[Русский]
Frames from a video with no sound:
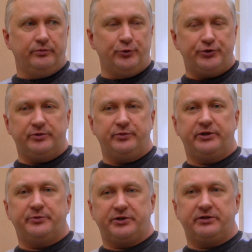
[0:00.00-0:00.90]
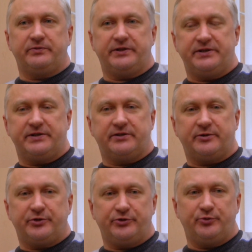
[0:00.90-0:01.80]
Можно было предотвратить
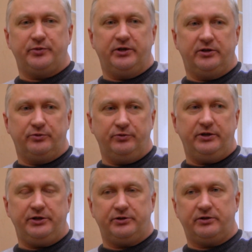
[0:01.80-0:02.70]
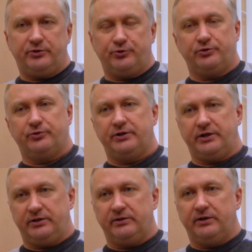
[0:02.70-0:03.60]
это преступление? Ну, я считаю, что
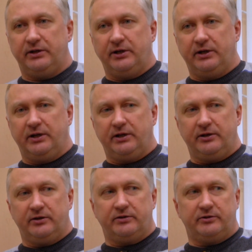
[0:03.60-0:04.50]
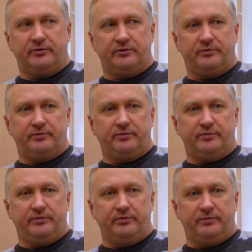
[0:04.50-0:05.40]
да. Э,
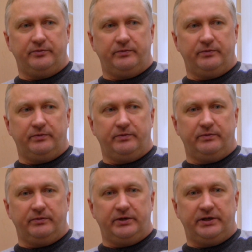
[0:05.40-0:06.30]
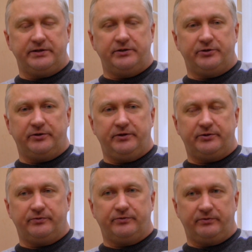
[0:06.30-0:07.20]
если
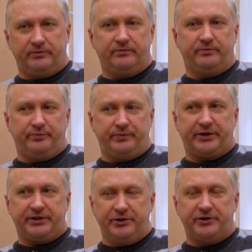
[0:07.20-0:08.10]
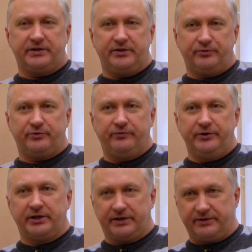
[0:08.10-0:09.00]
человек практически вот
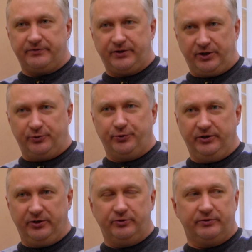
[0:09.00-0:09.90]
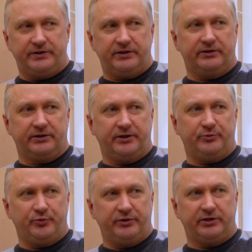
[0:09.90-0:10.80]
вырос в колонии, он сел, когда
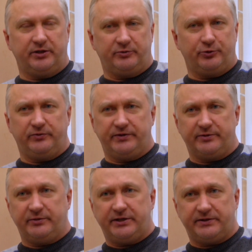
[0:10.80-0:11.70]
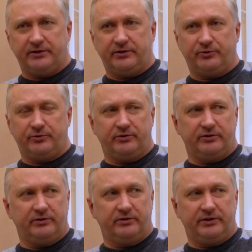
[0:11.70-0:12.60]
ему было там то ли 18 лет, то
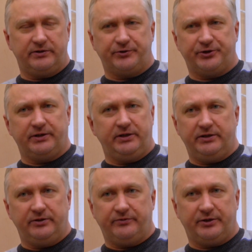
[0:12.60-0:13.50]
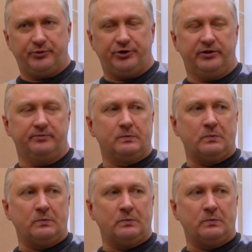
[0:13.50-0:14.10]
ли несовершеннолетним вообще,